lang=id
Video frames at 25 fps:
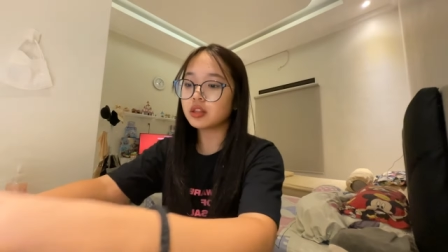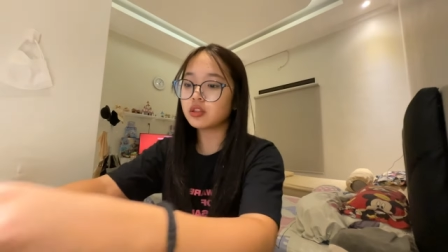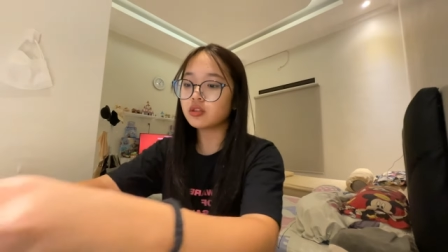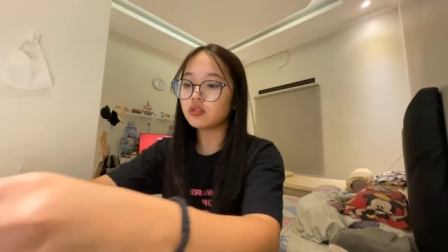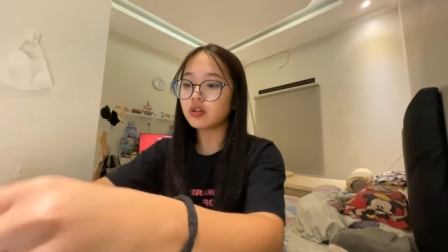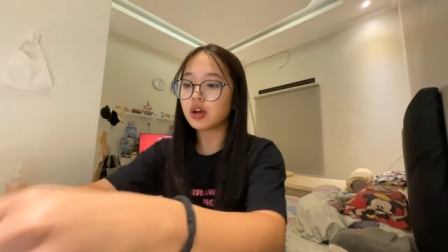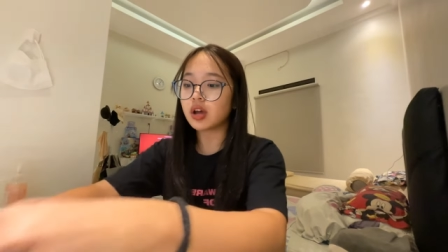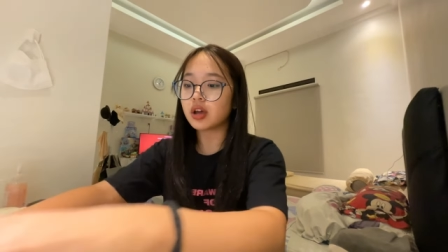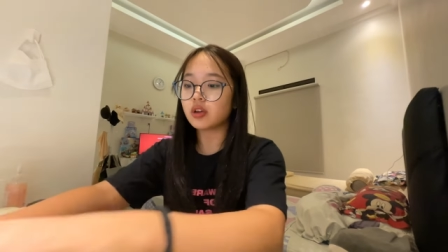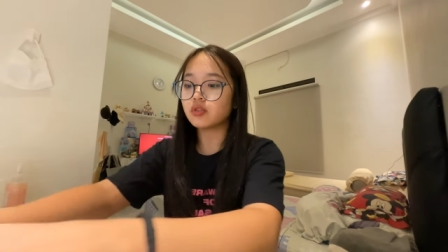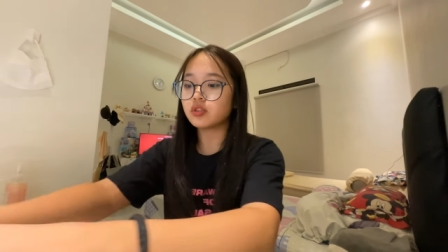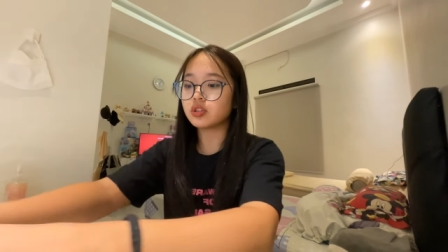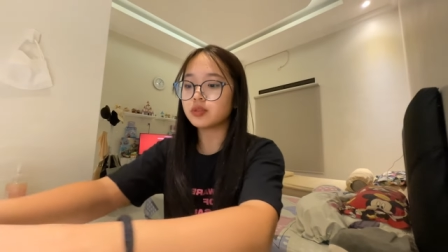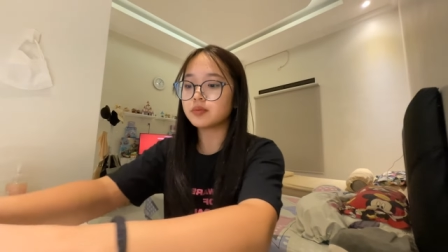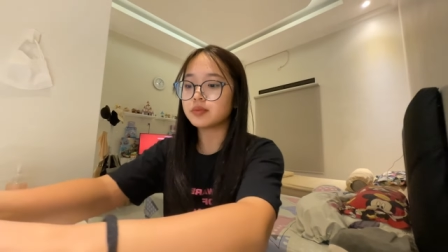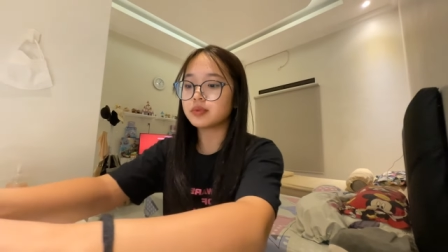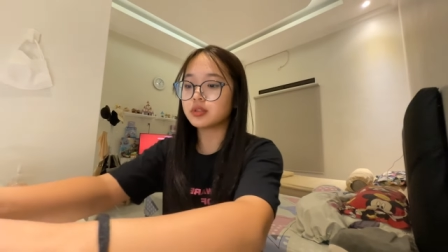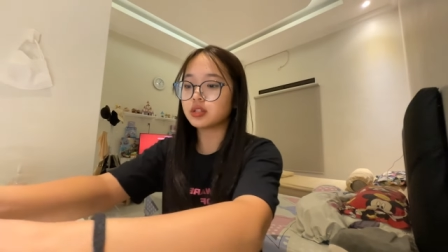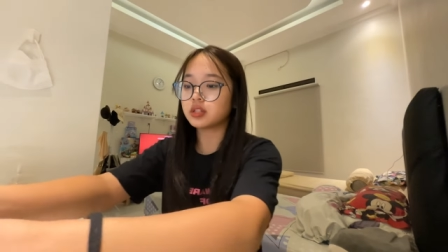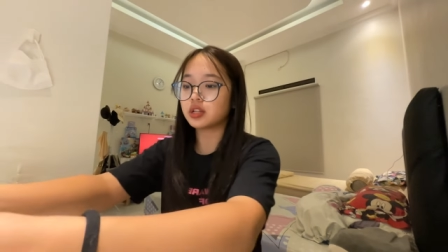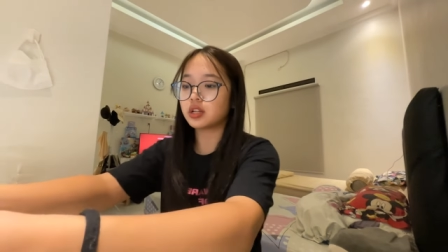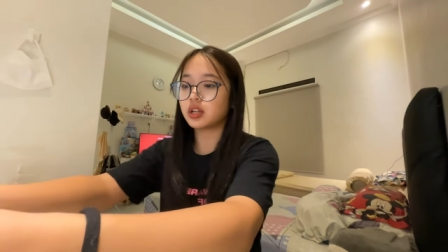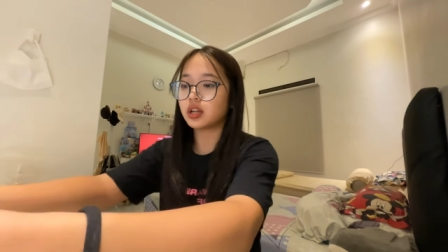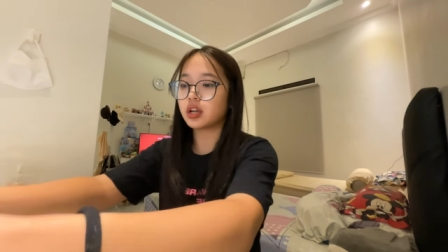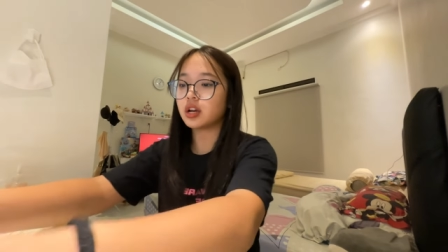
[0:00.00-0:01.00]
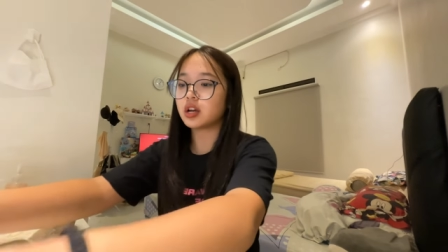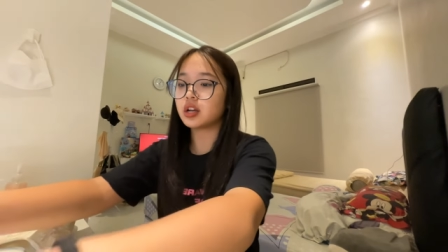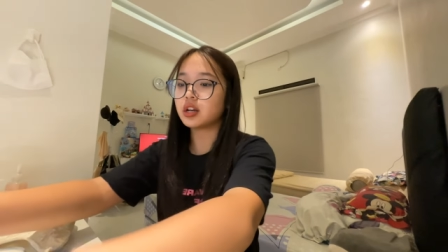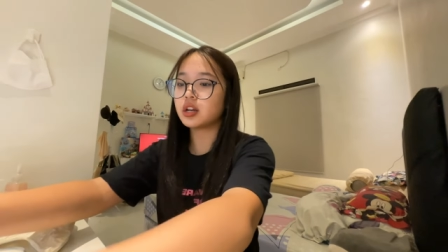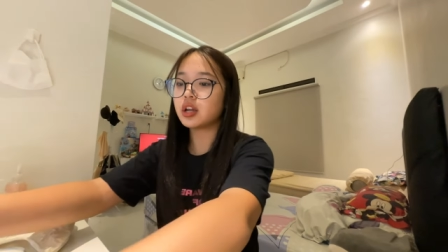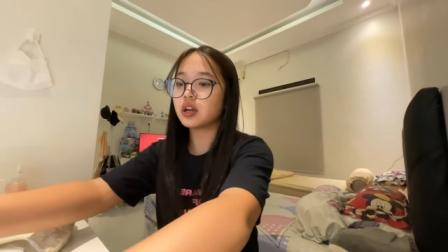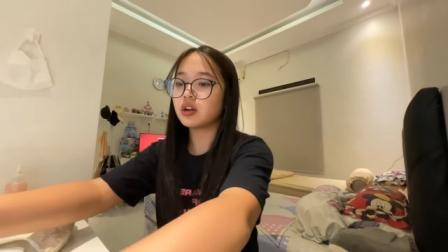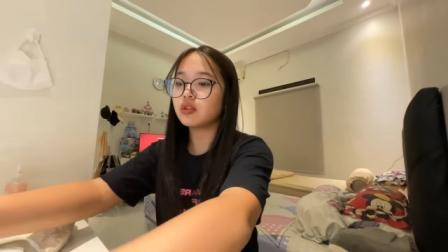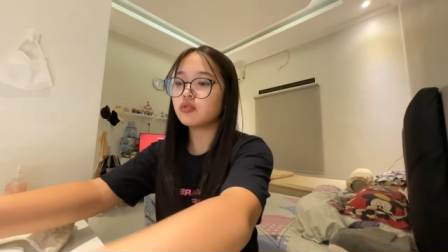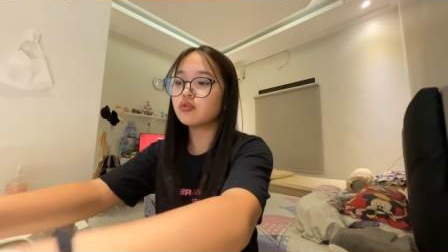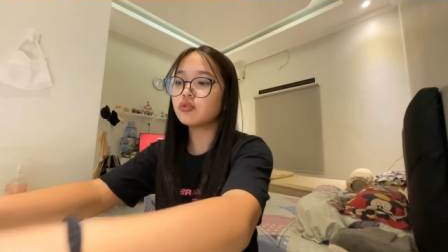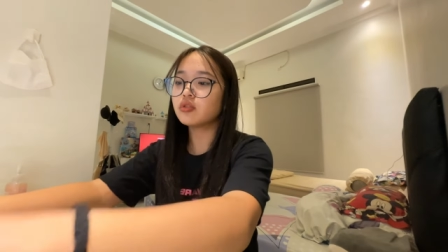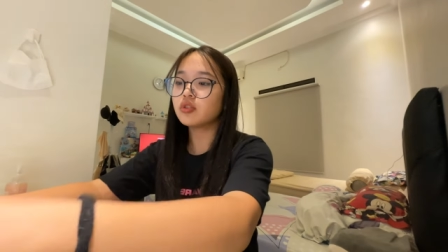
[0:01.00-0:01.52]
itu harus sebenarnya karena
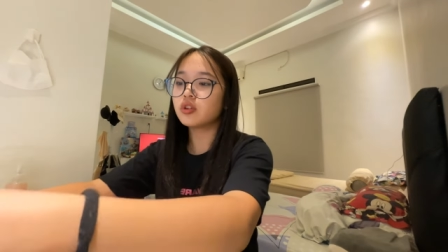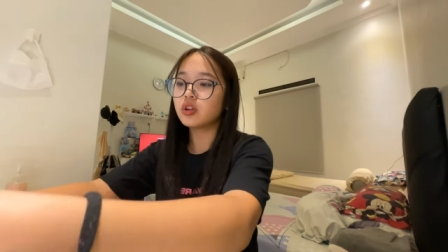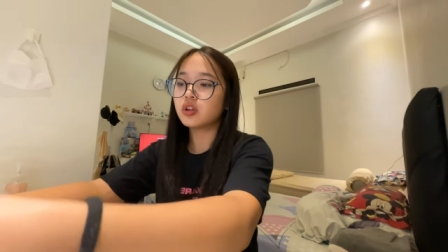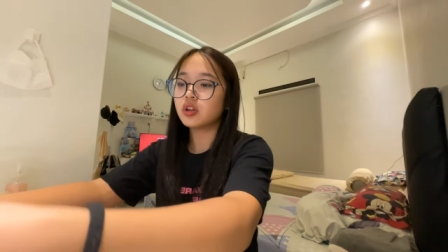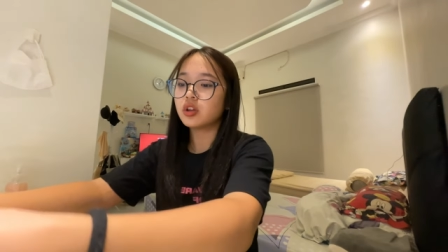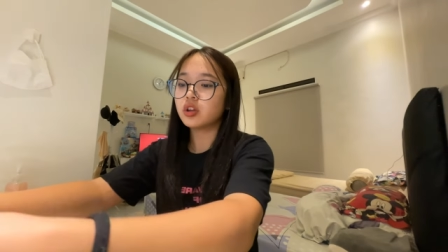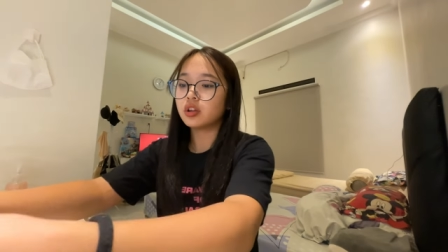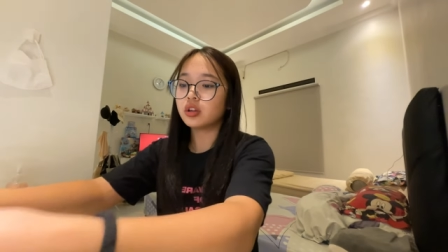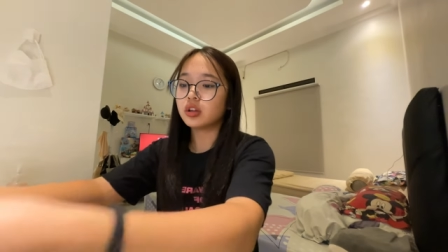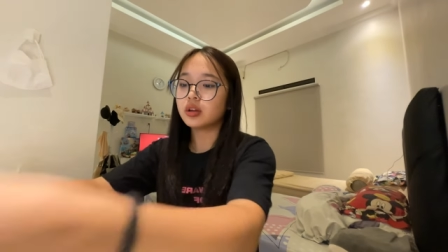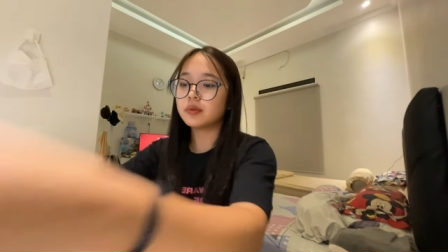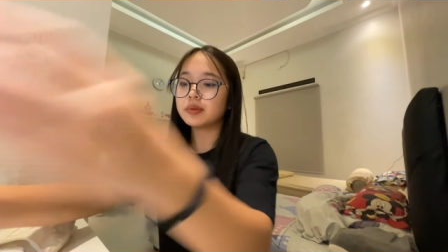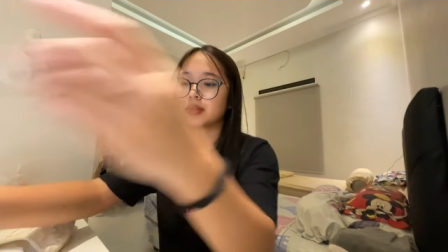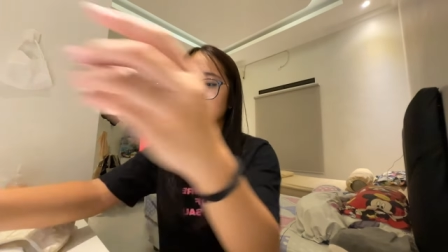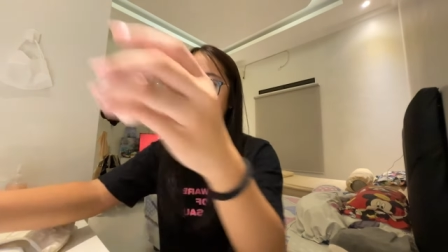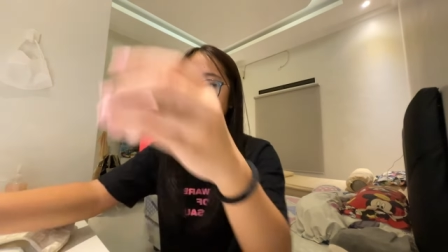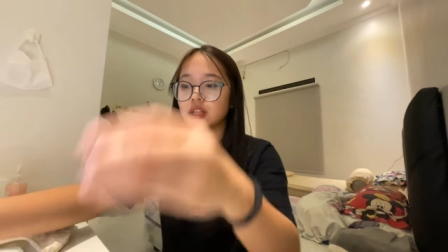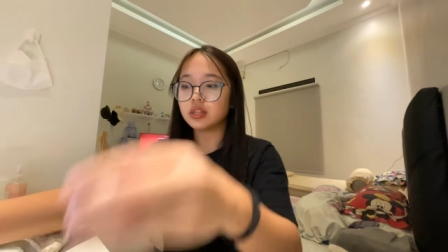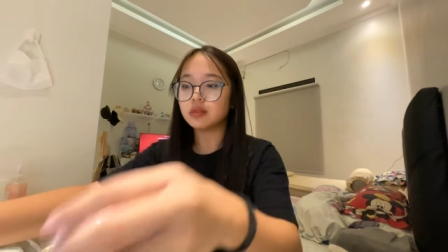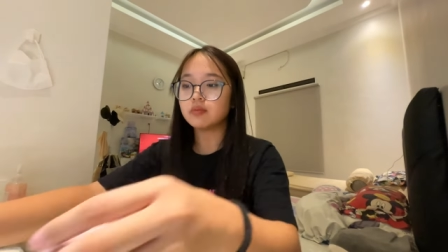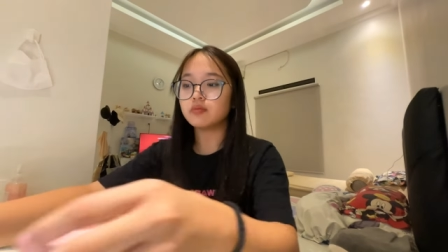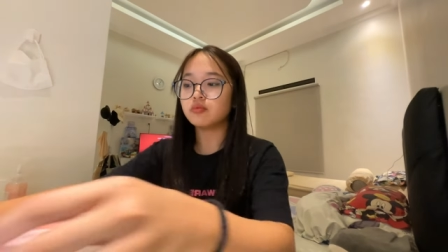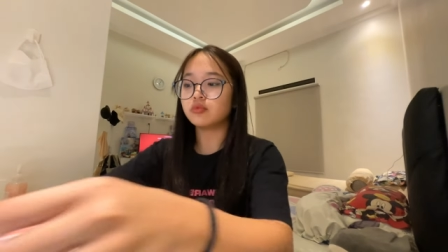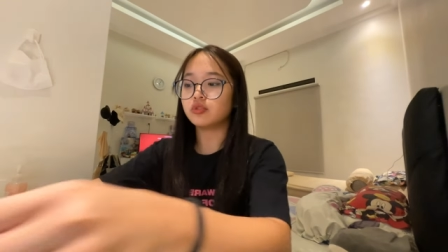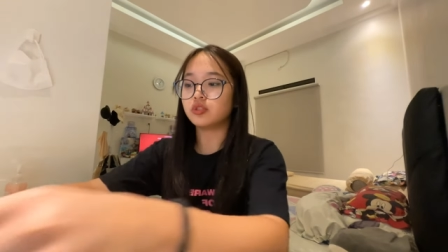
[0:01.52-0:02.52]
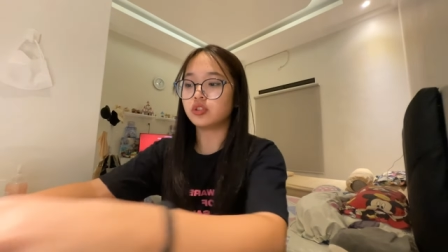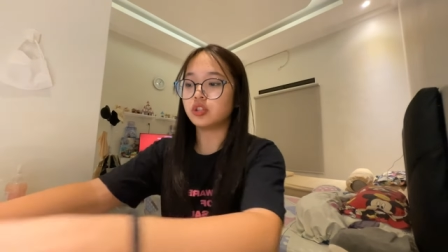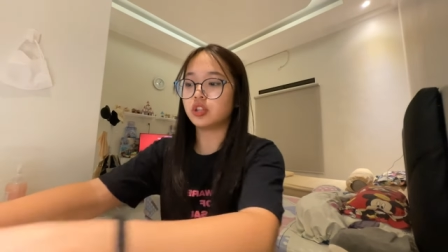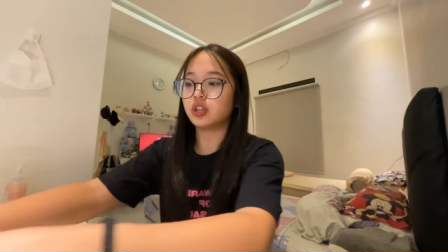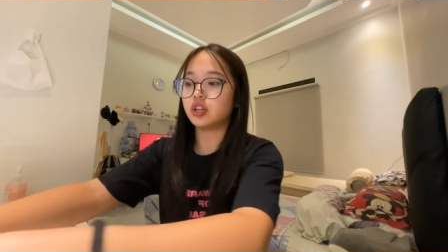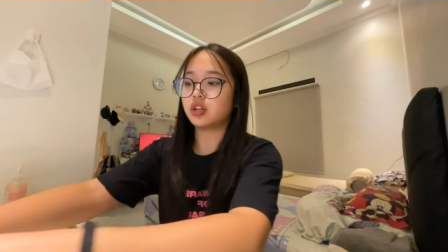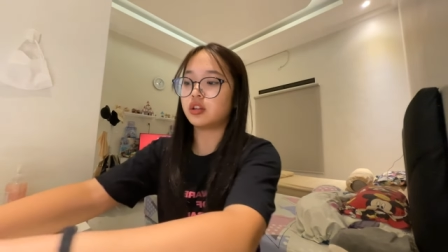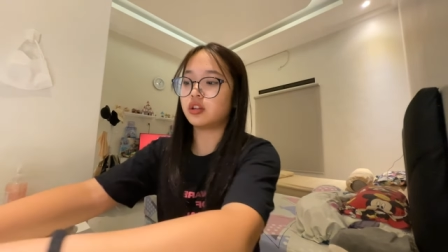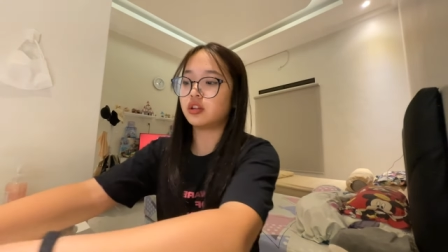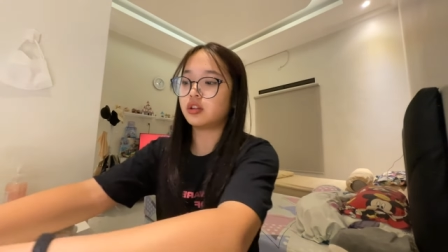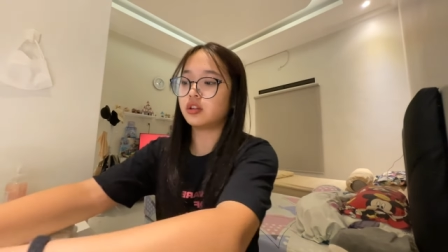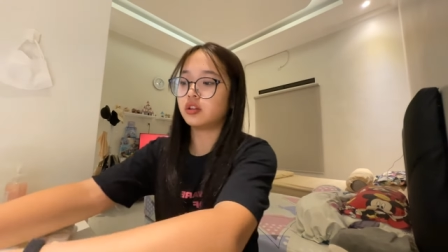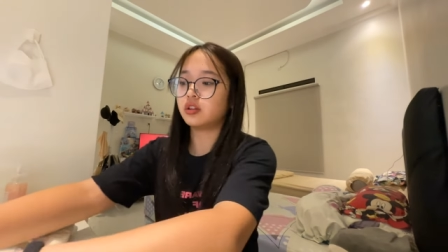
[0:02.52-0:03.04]
bisa dia mulutnya
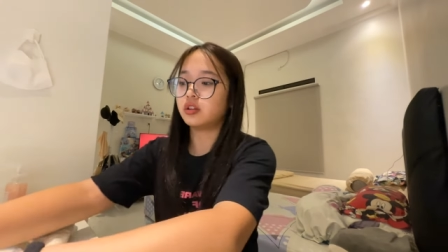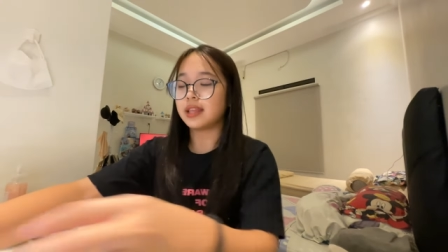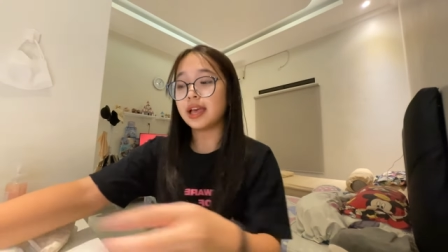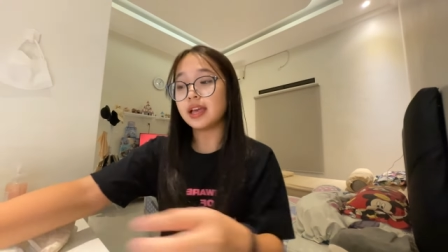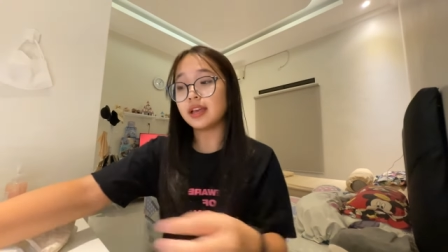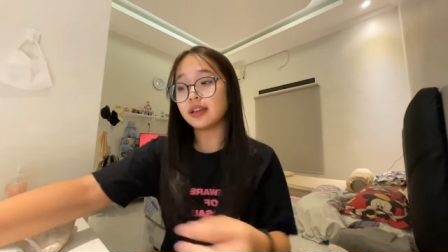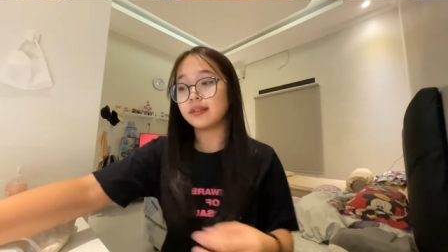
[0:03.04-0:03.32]
nah,